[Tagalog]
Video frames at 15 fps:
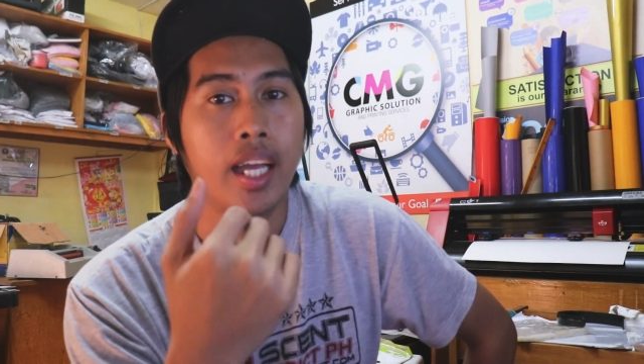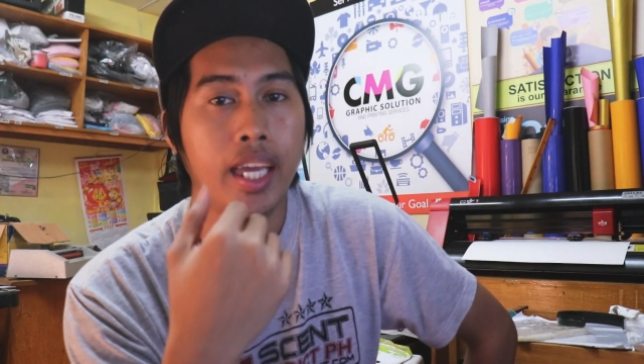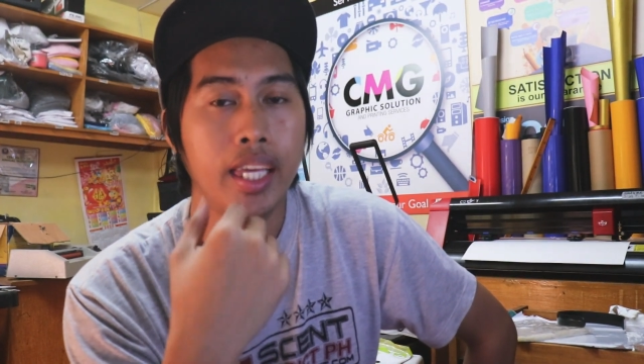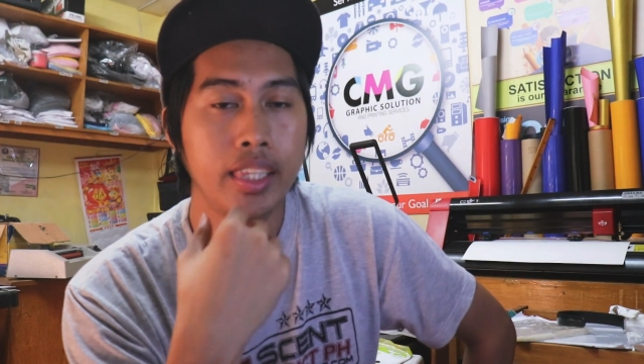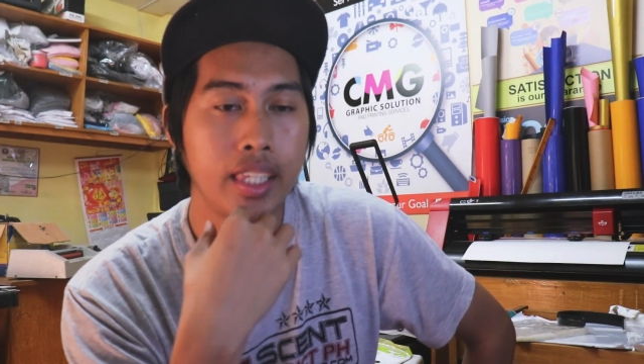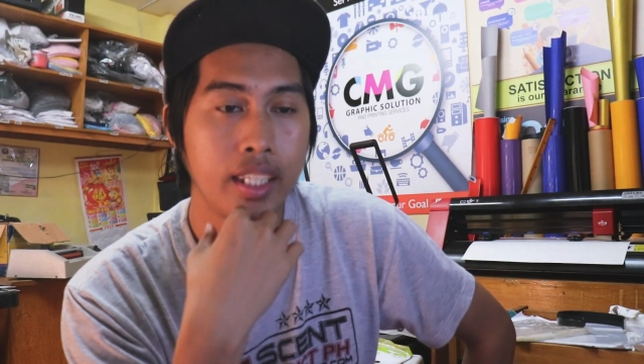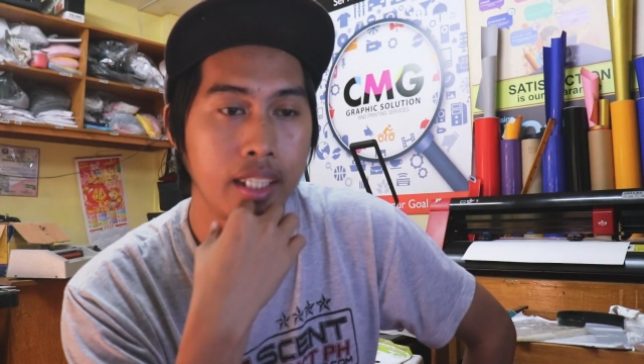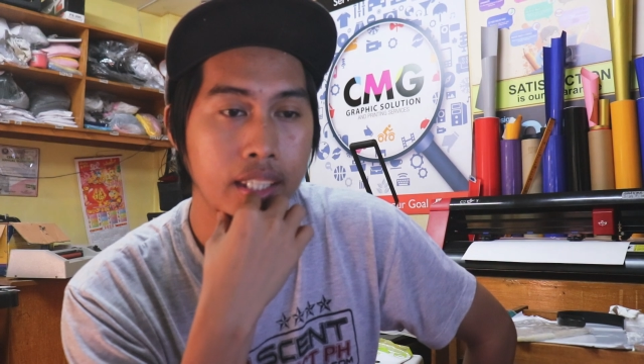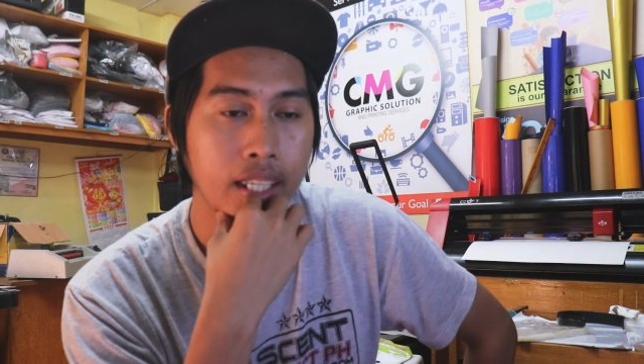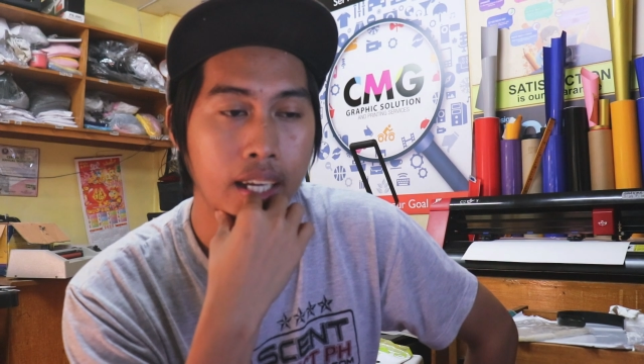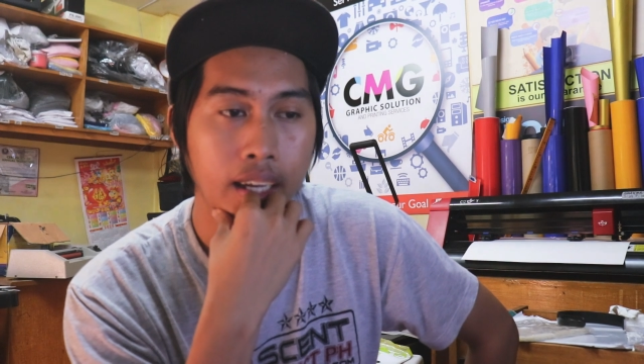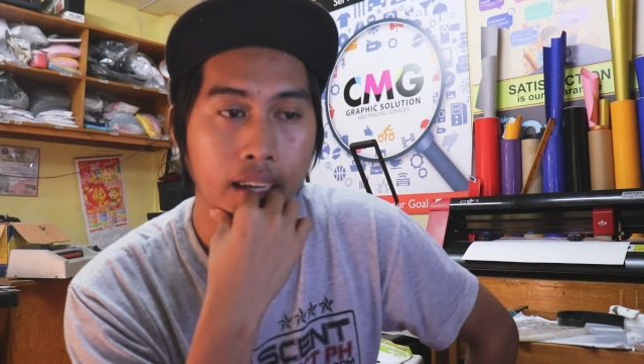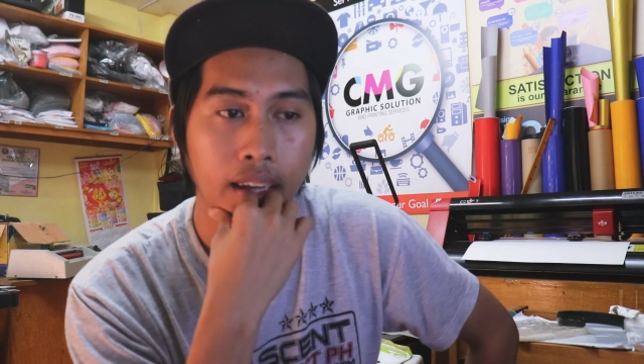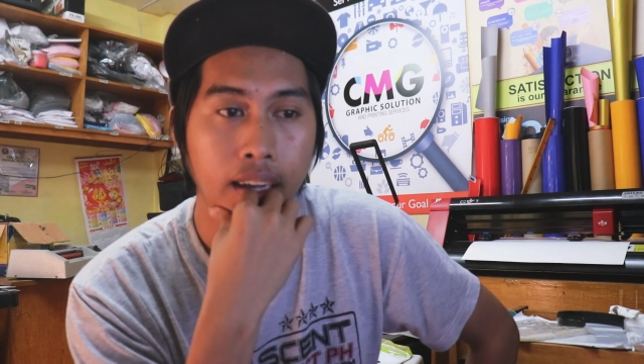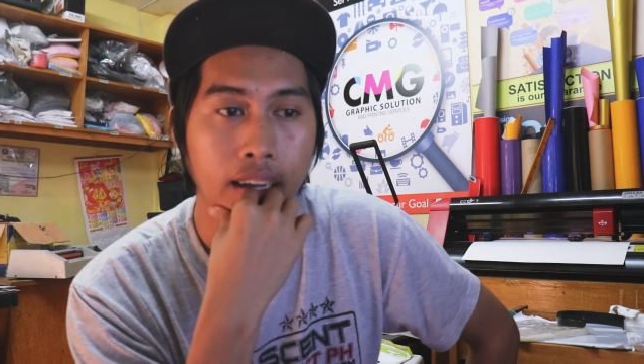entry na
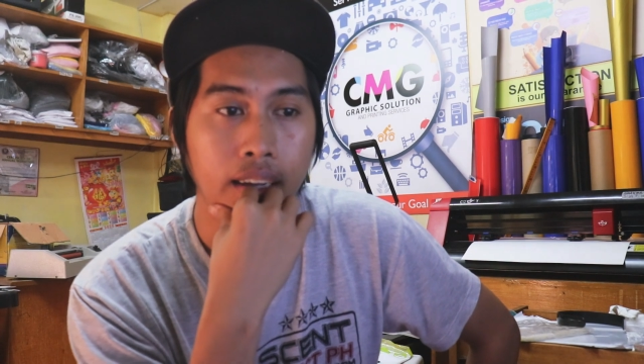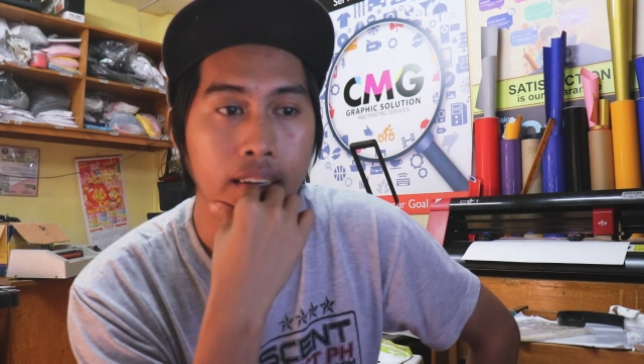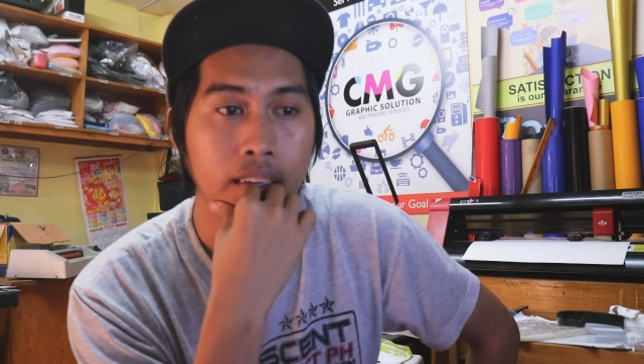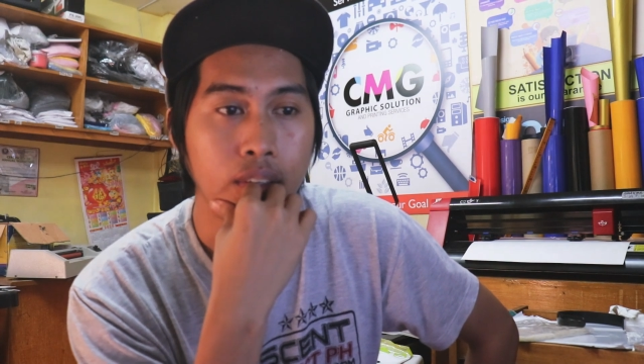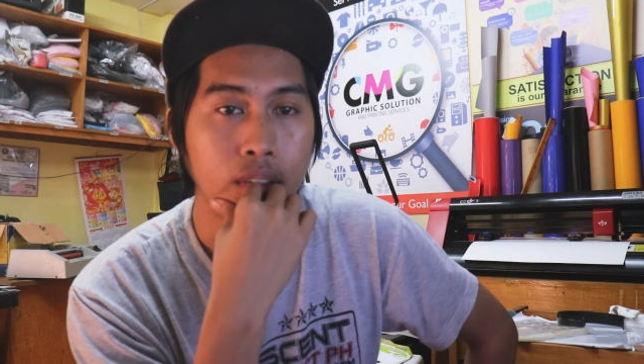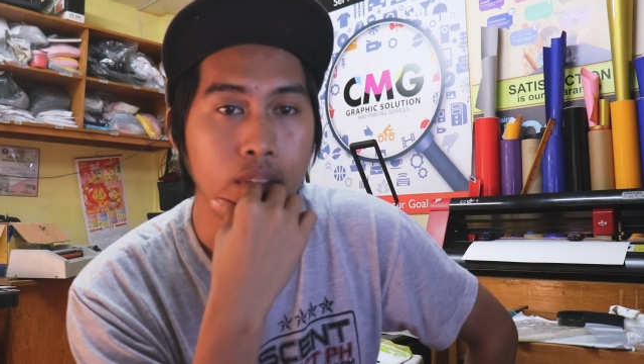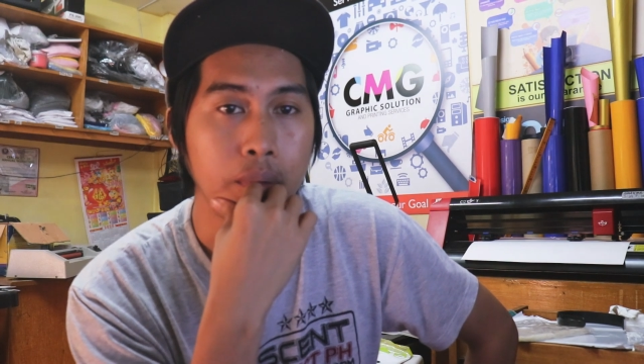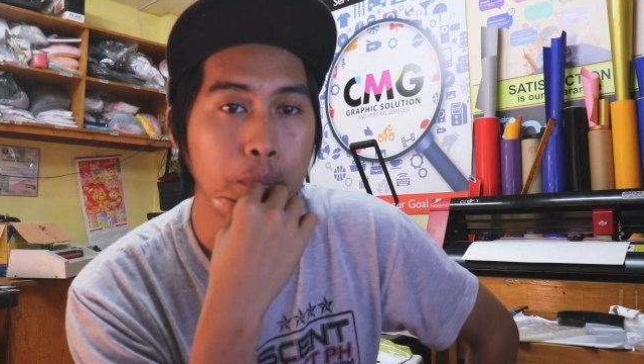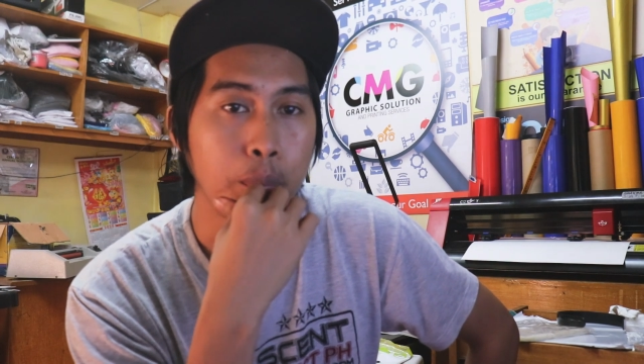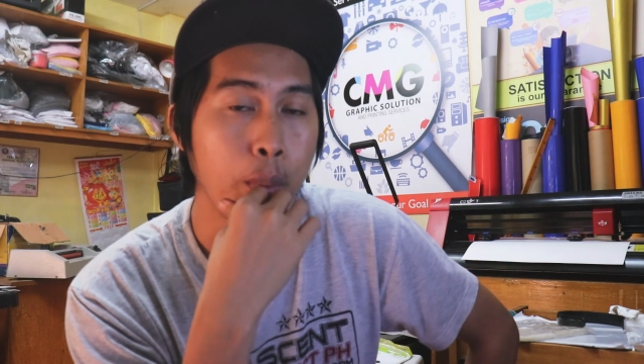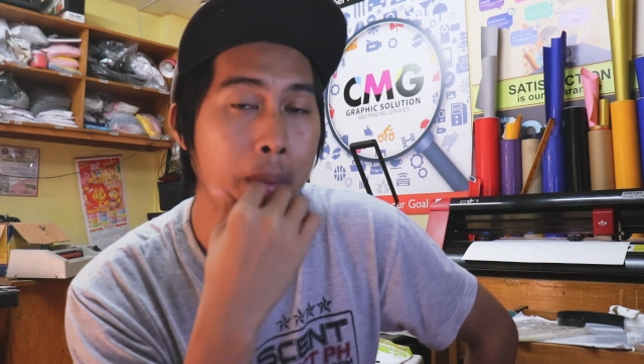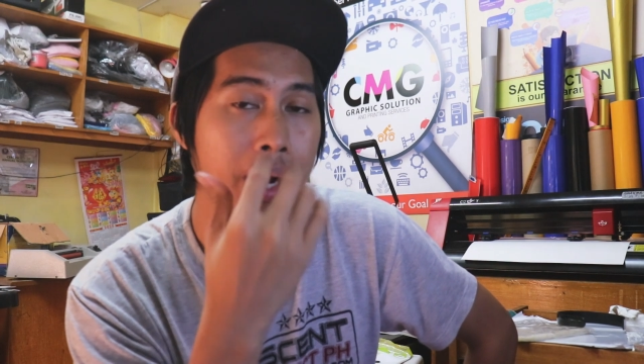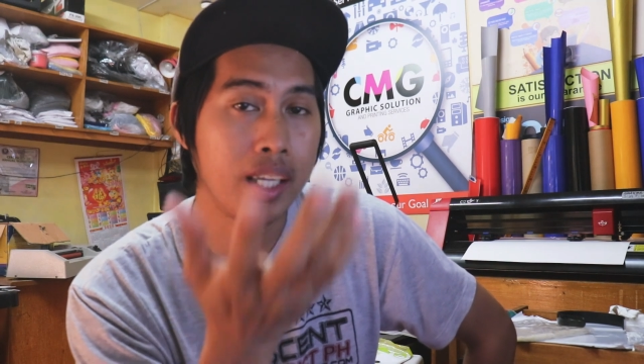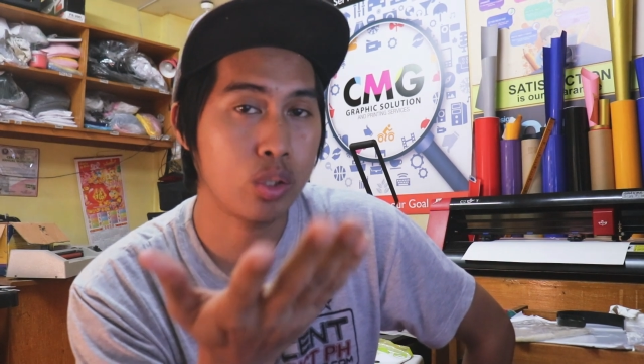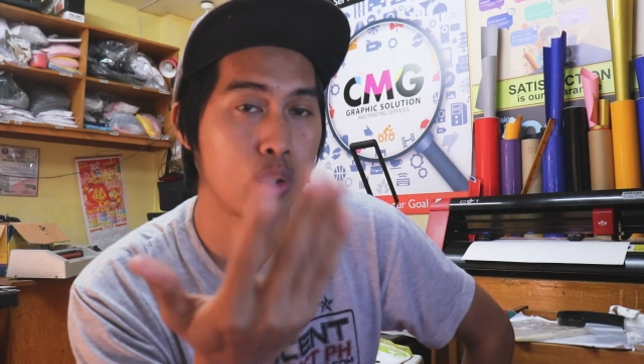
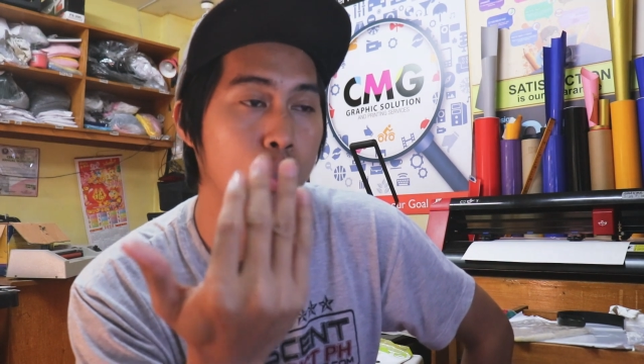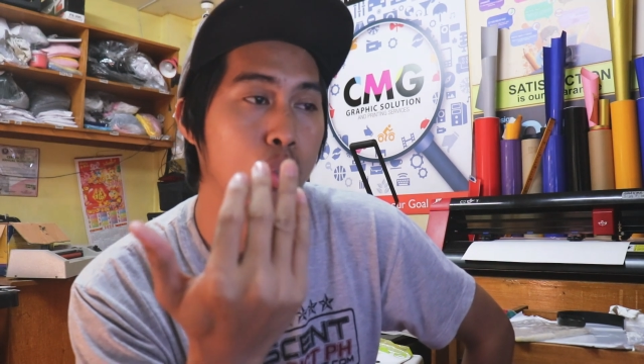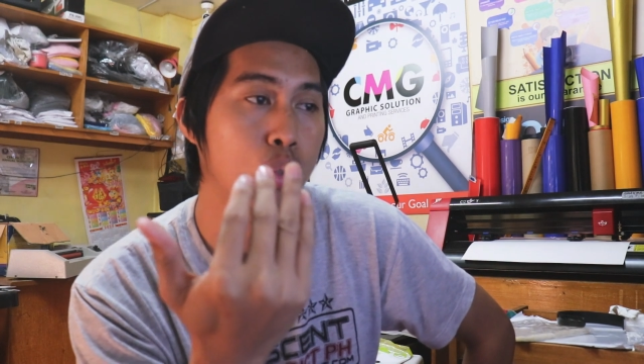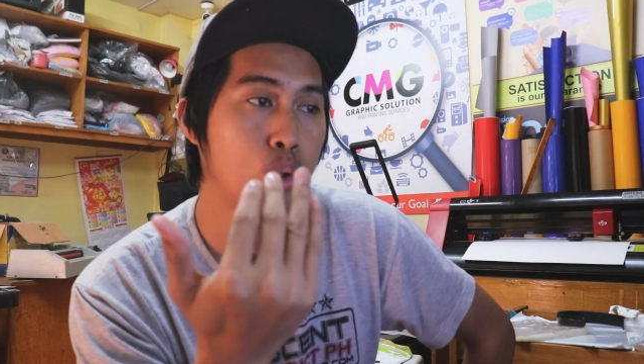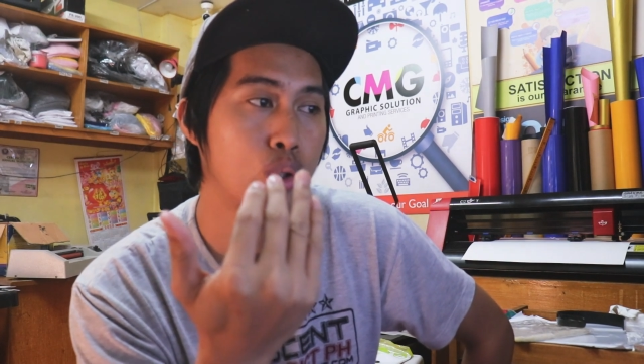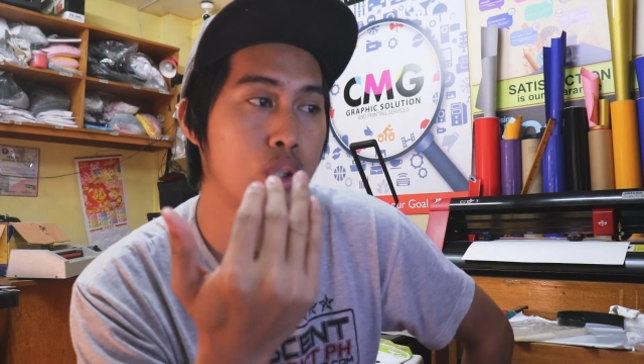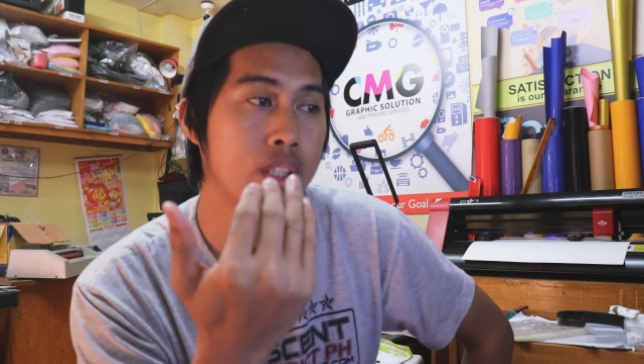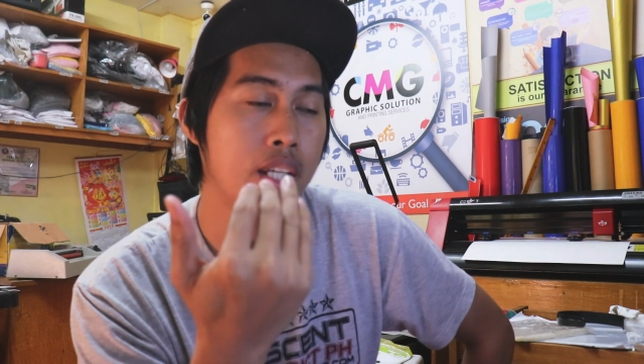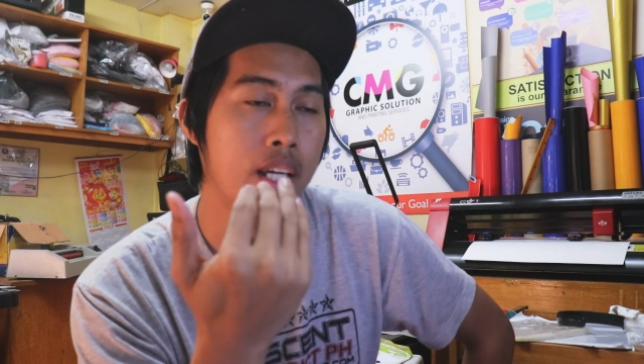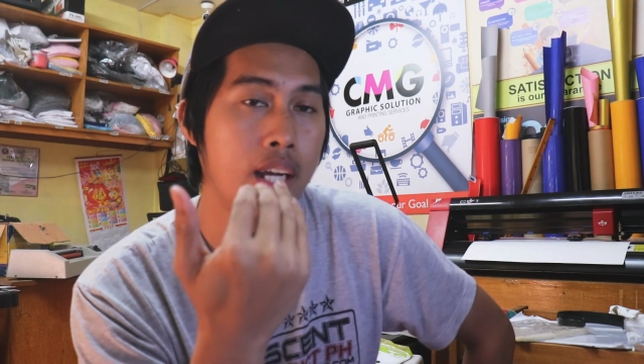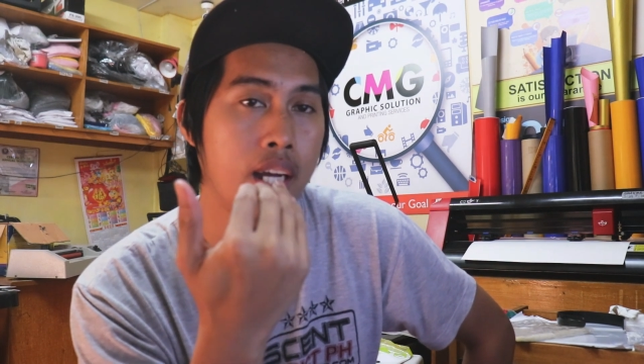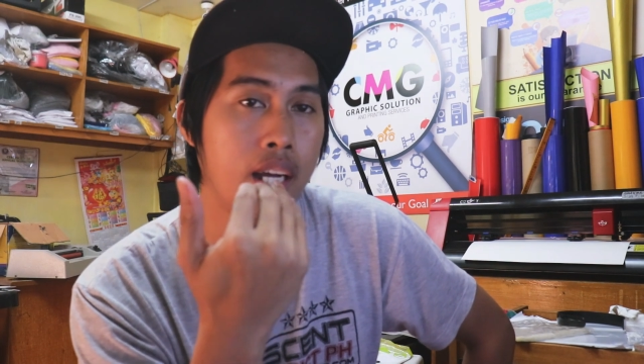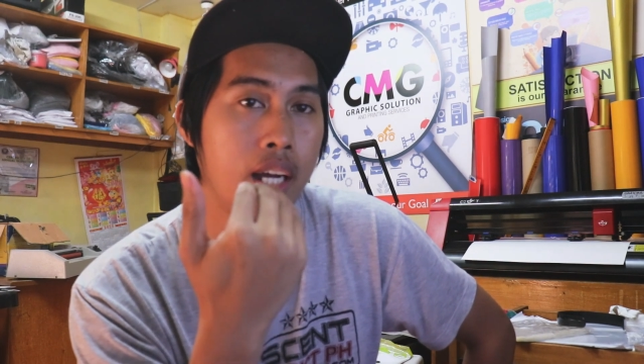pumasok dun sa